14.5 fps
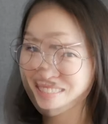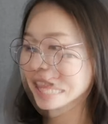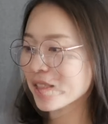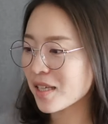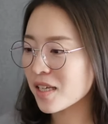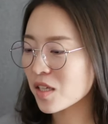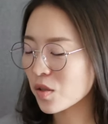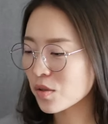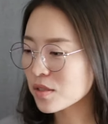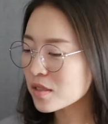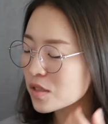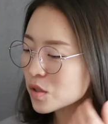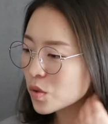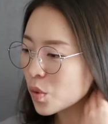이
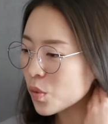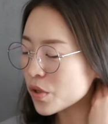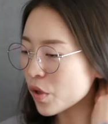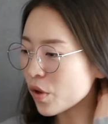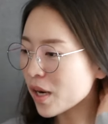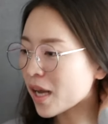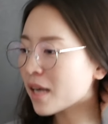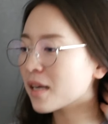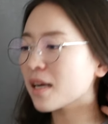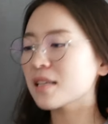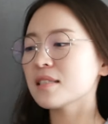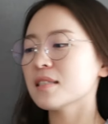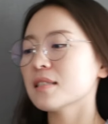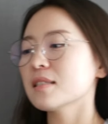책에서는 총
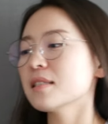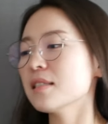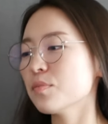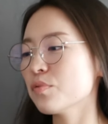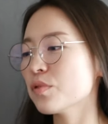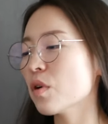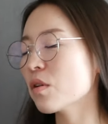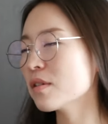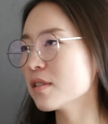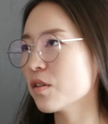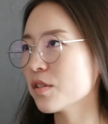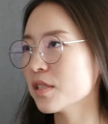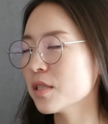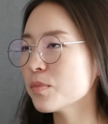11가지의
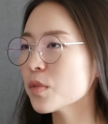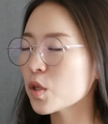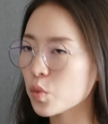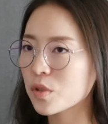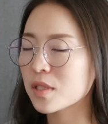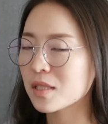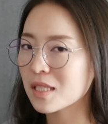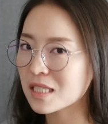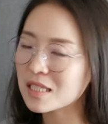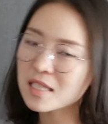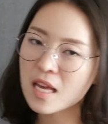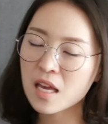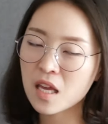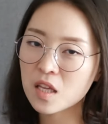부적응적인 심리도식,
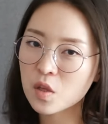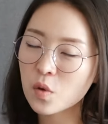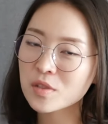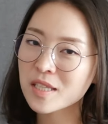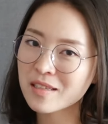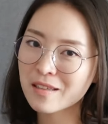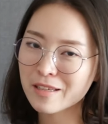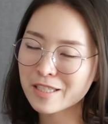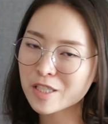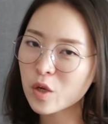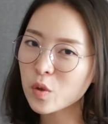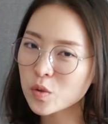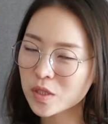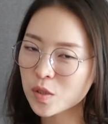인생의 덫에
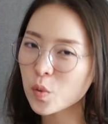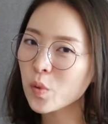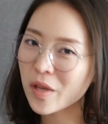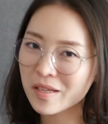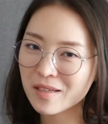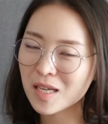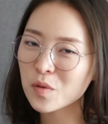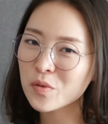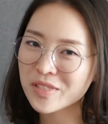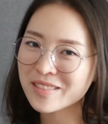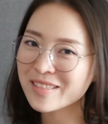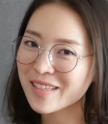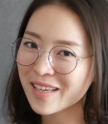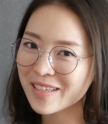대해서 이제 소개를 하고
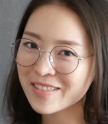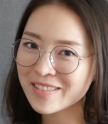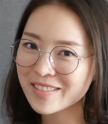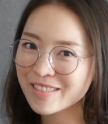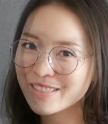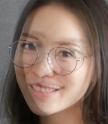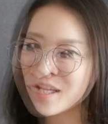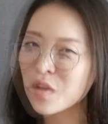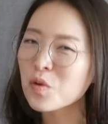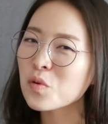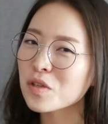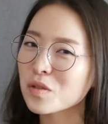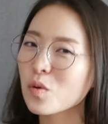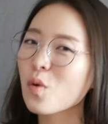있는데요.
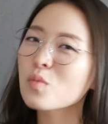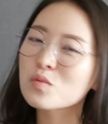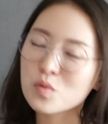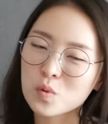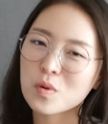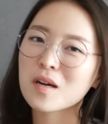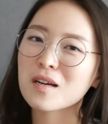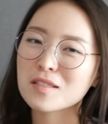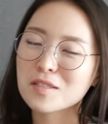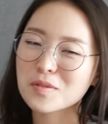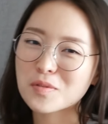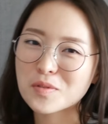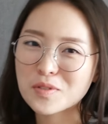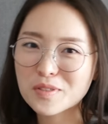내용이 너무
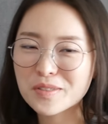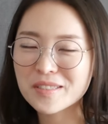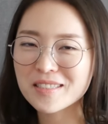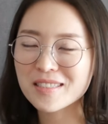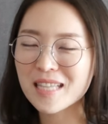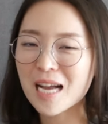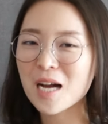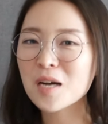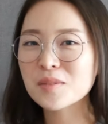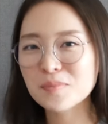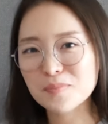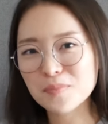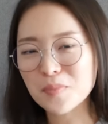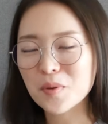좋아가지고
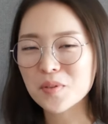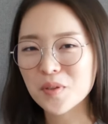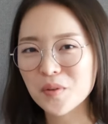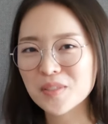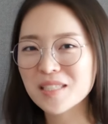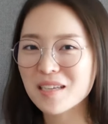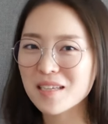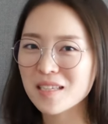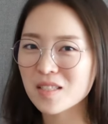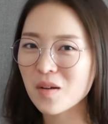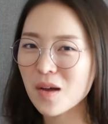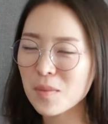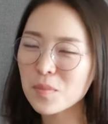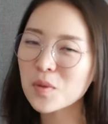다음번
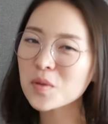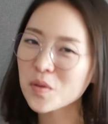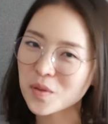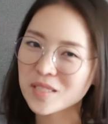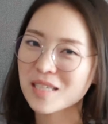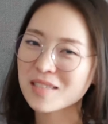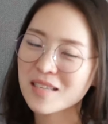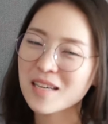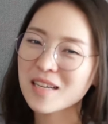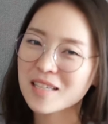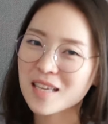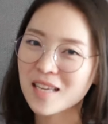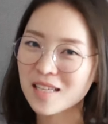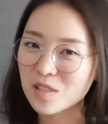영상에서 한 번 더
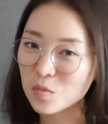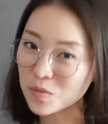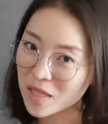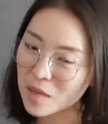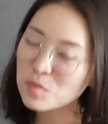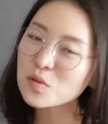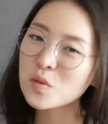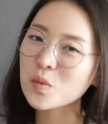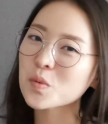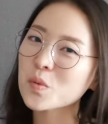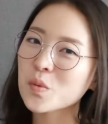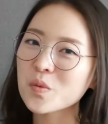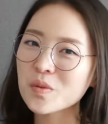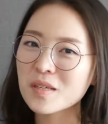자세하게 좀
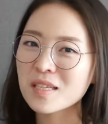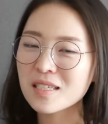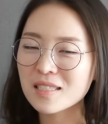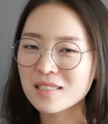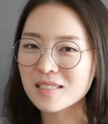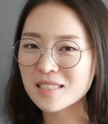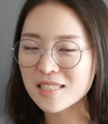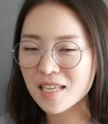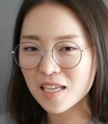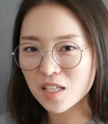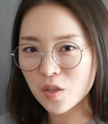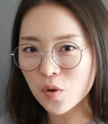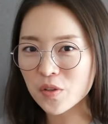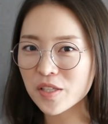세부적으로 그
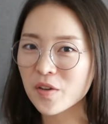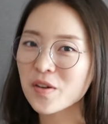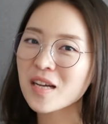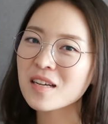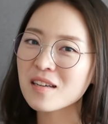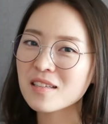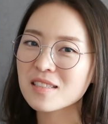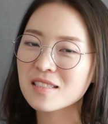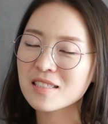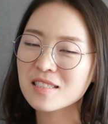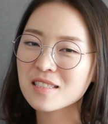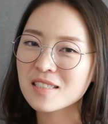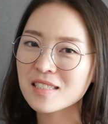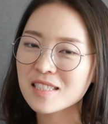인생의 덫
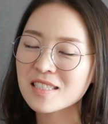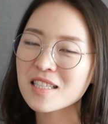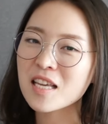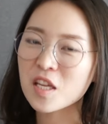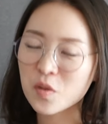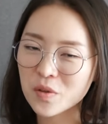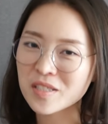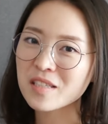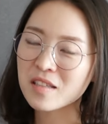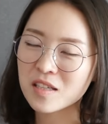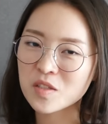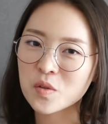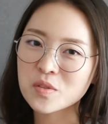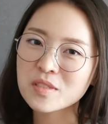11가지 인생의 덫에
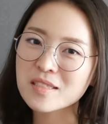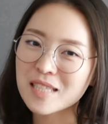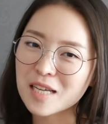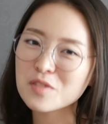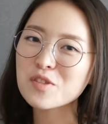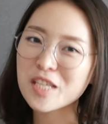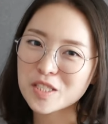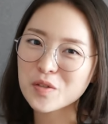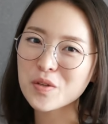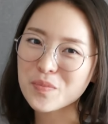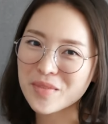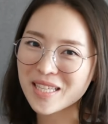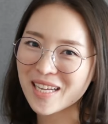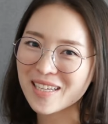대해서는 나눌
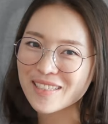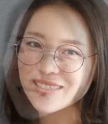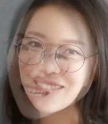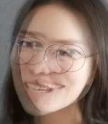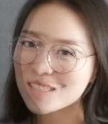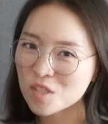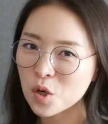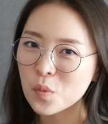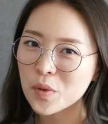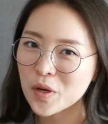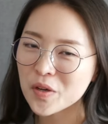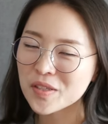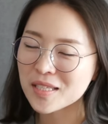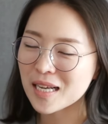예정입니다. 자,
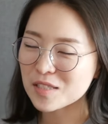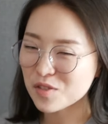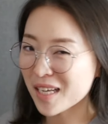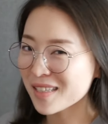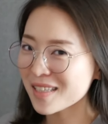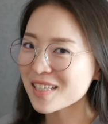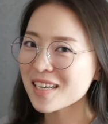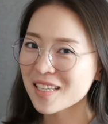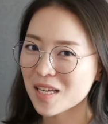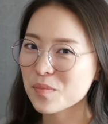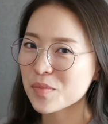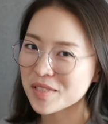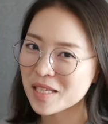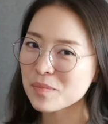그러면 아주 간단하게
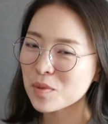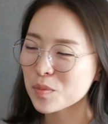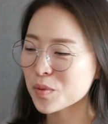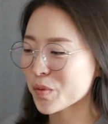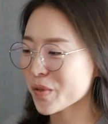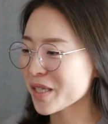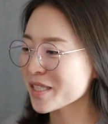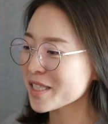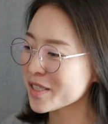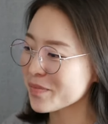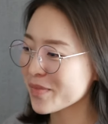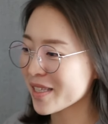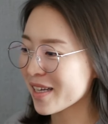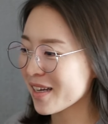한번 살펴보도록
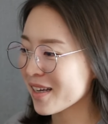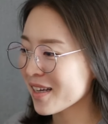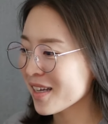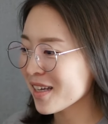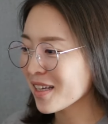하겠습니다.